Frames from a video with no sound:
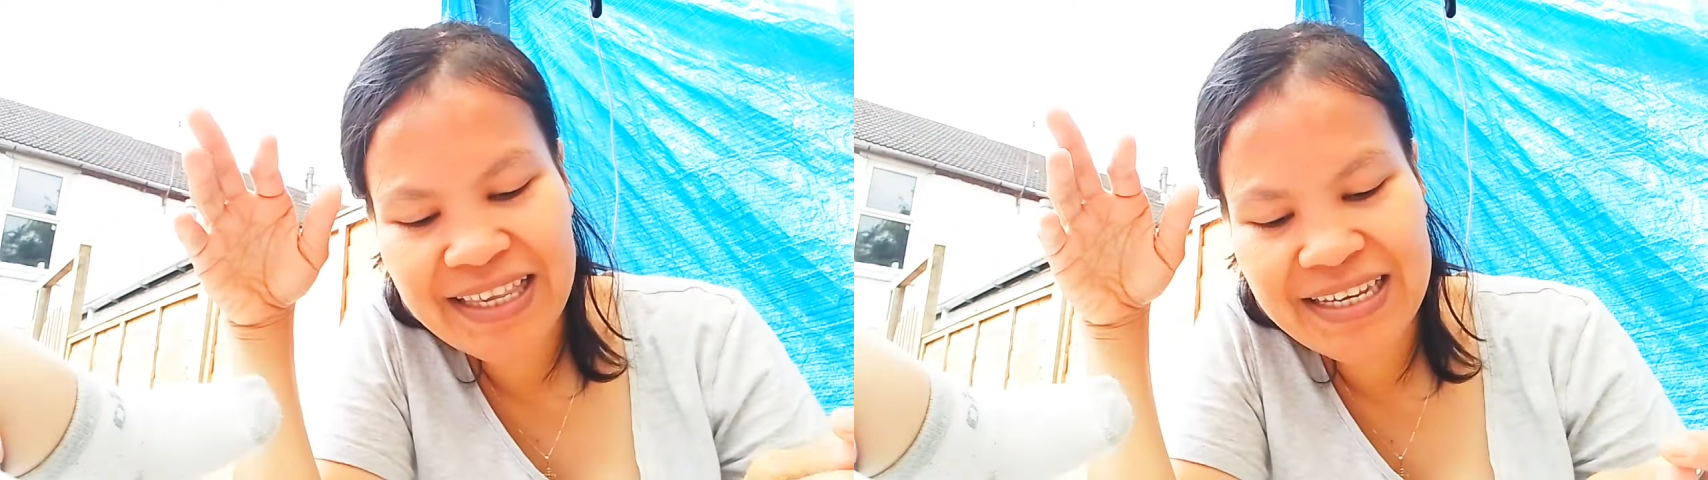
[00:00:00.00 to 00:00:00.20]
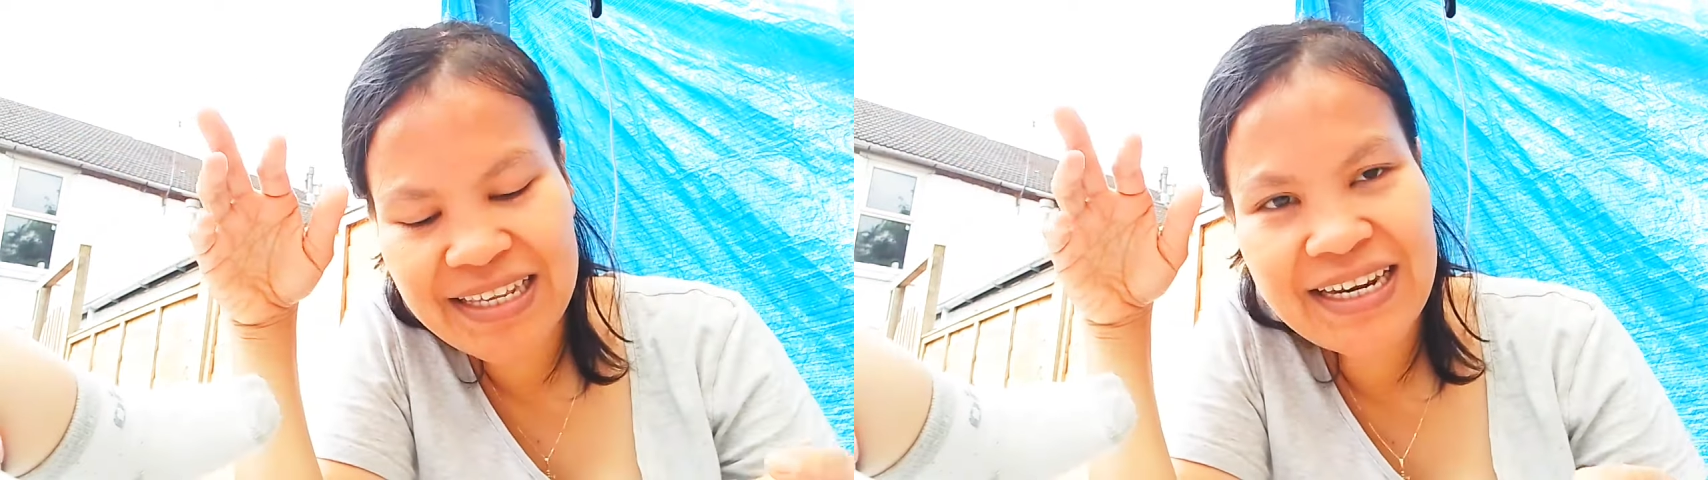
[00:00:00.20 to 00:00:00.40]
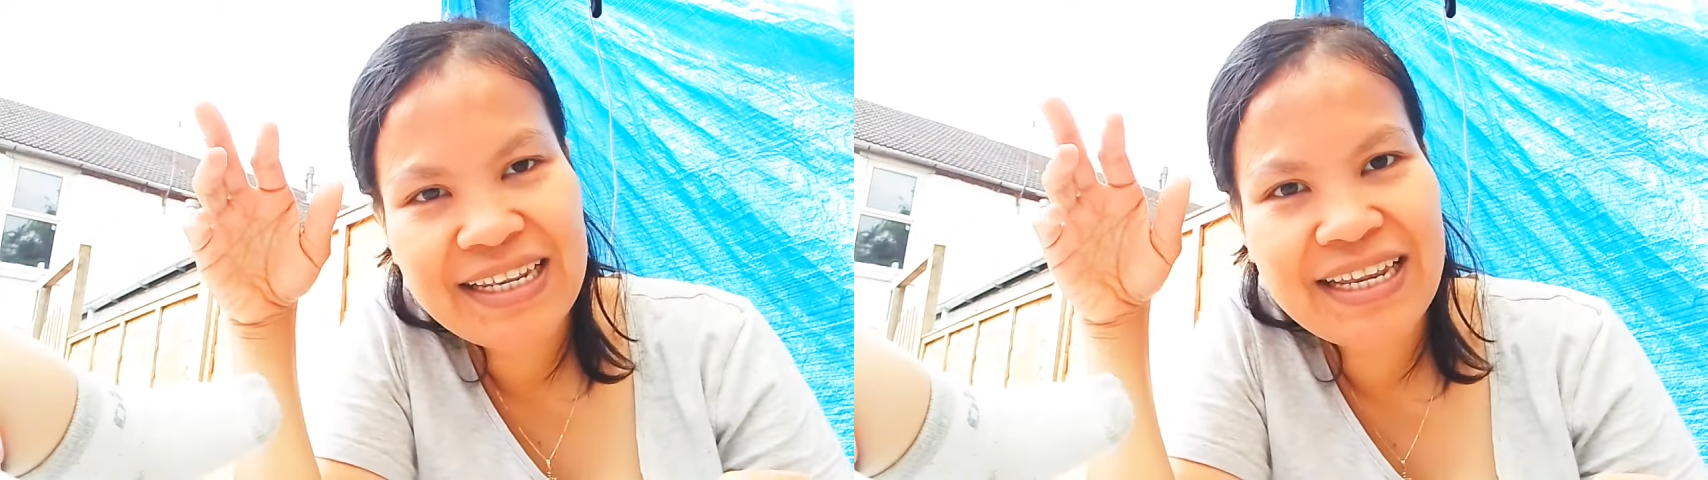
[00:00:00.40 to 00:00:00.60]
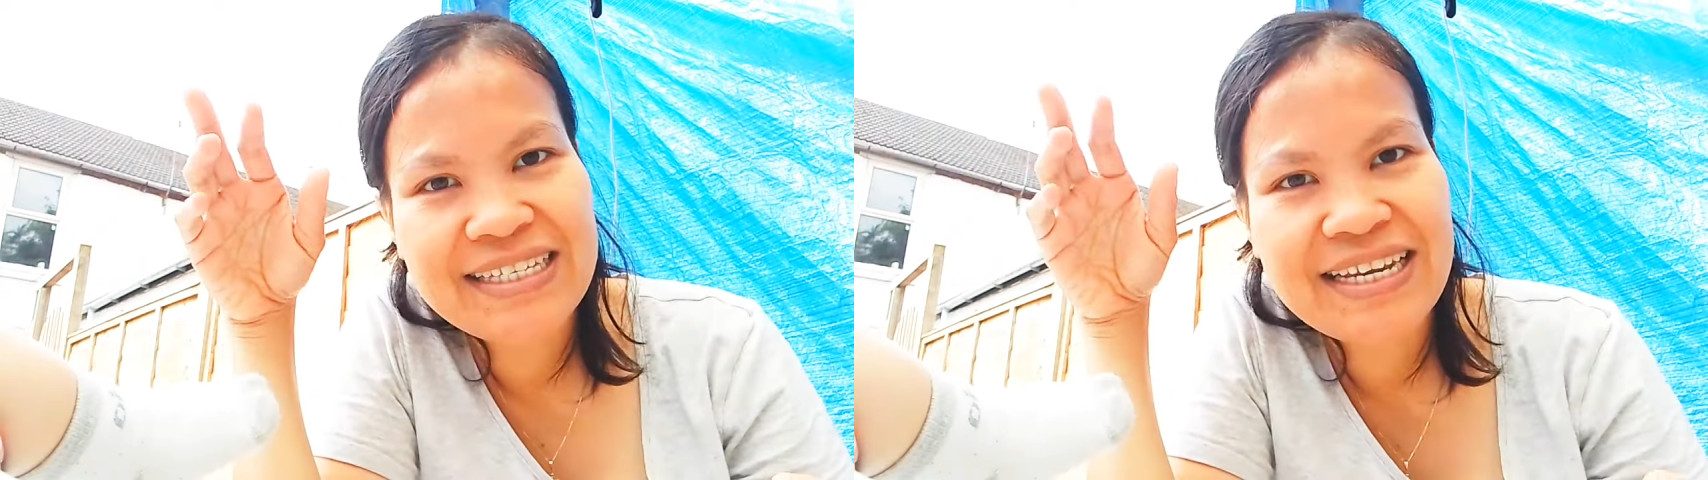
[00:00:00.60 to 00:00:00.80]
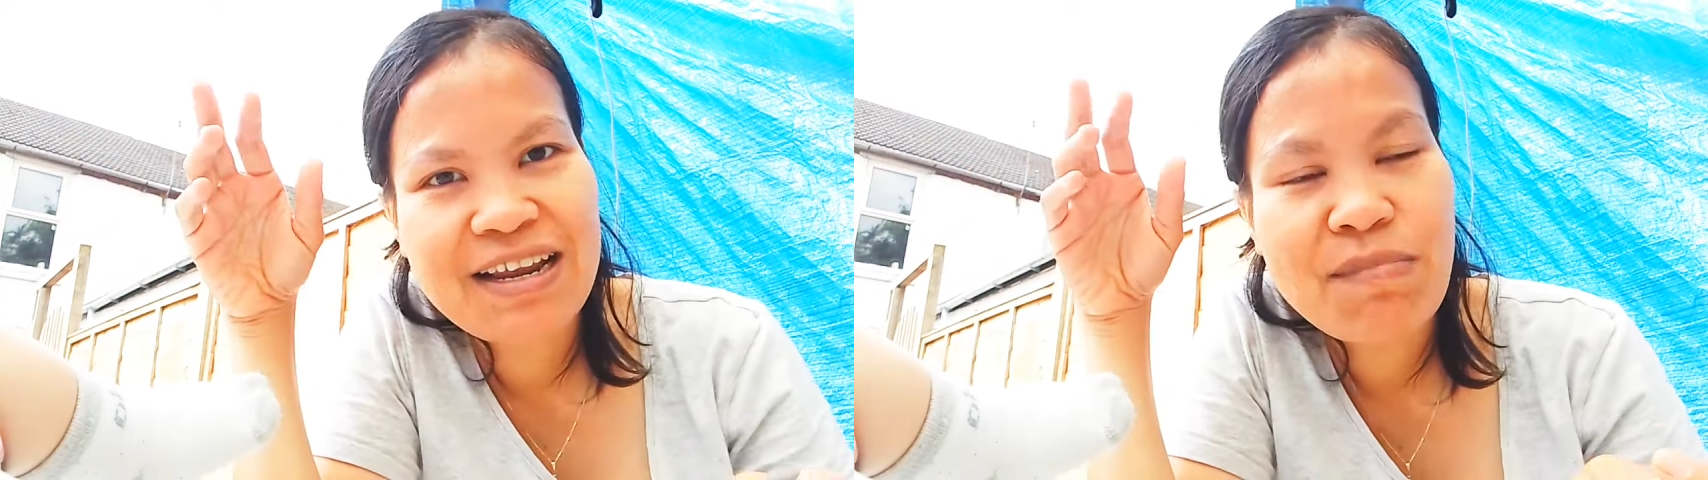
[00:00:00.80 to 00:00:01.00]

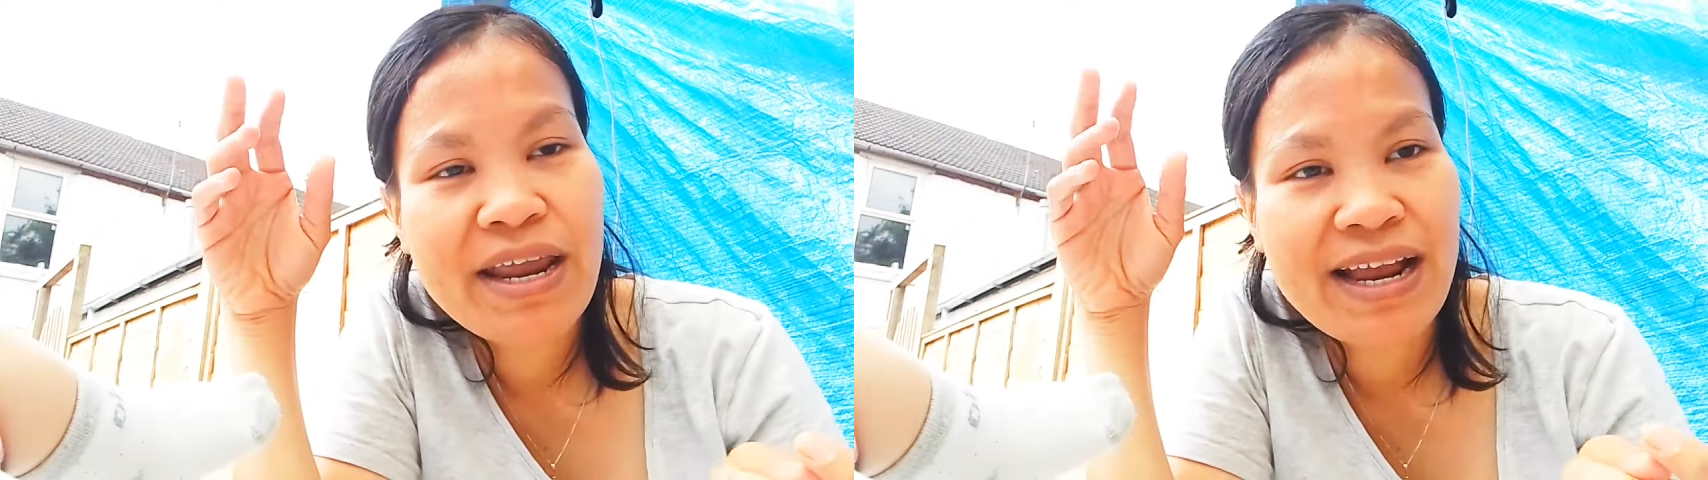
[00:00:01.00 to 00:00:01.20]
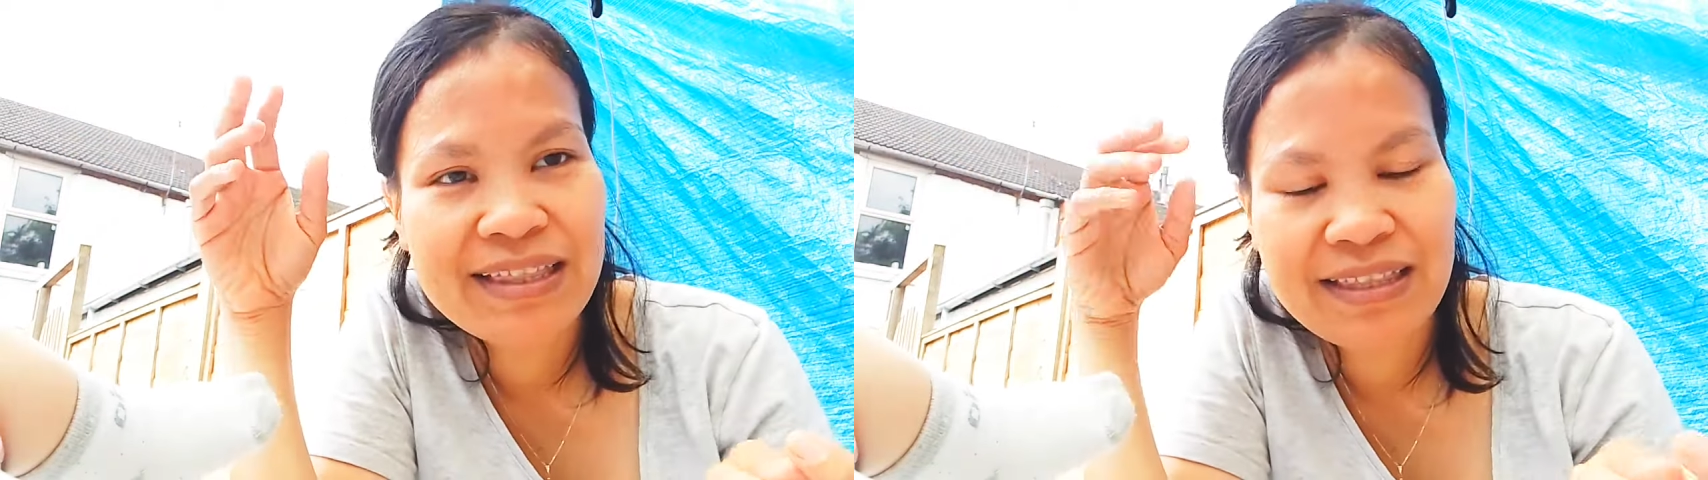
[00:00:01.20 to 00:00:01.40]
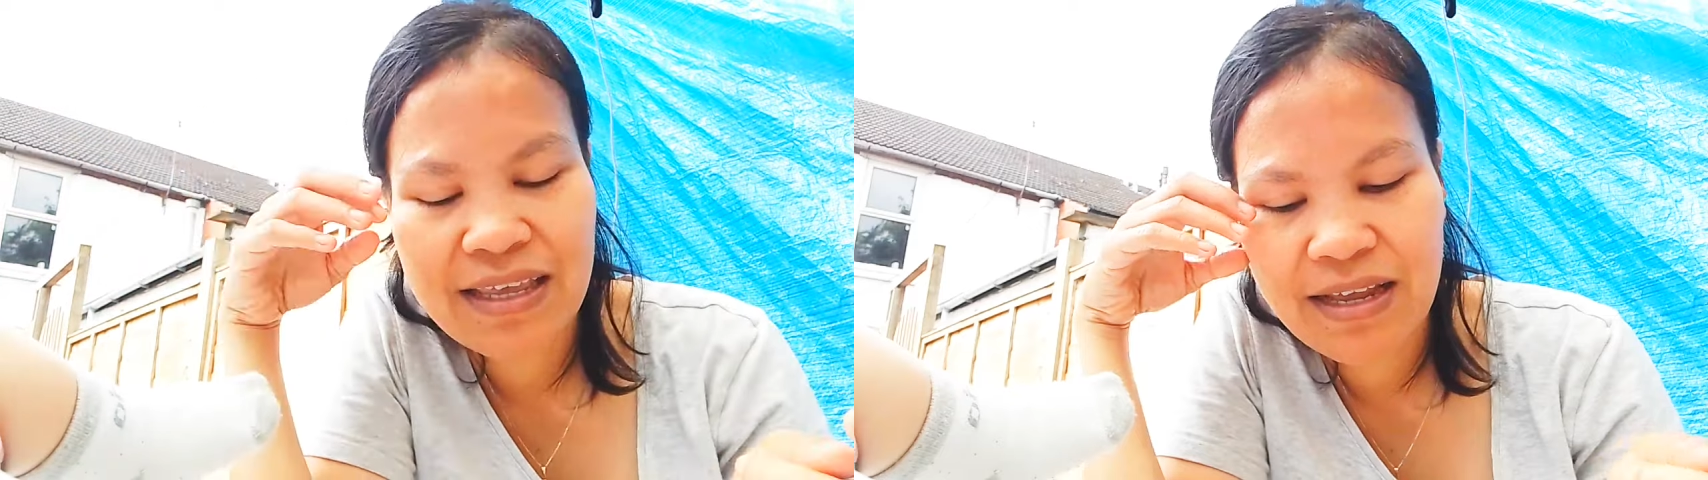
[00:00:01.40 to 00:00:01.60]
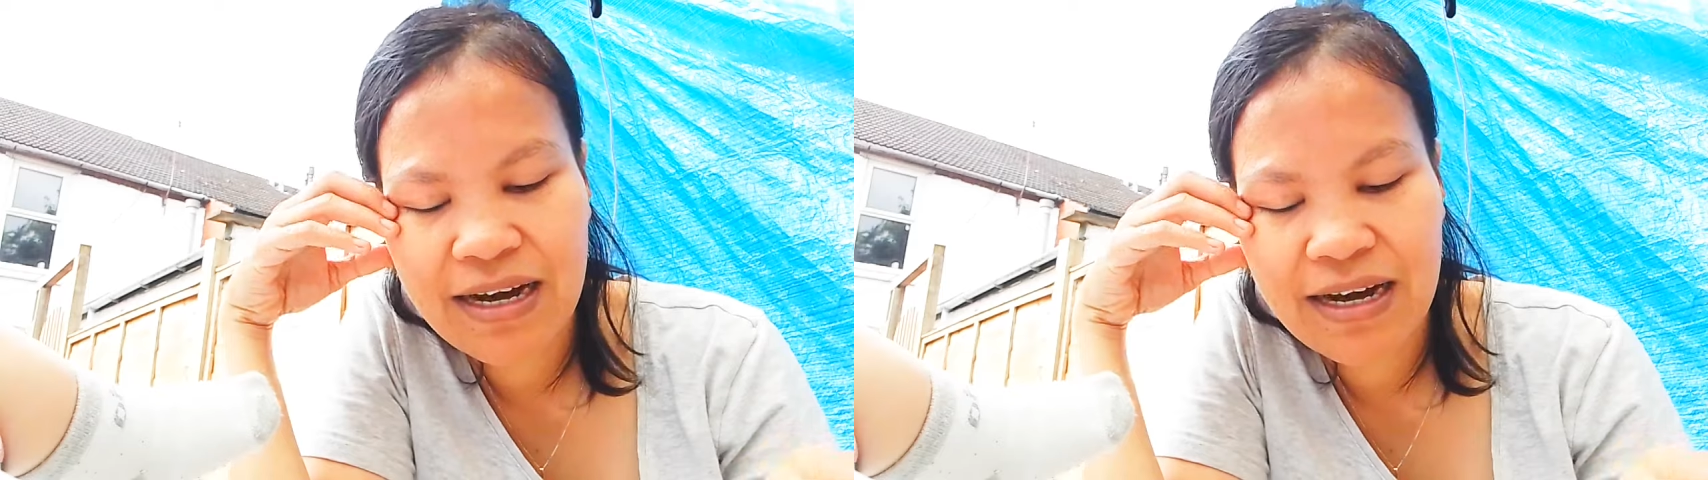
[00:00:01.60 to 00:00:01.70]
netizen-netizen yang baik hati,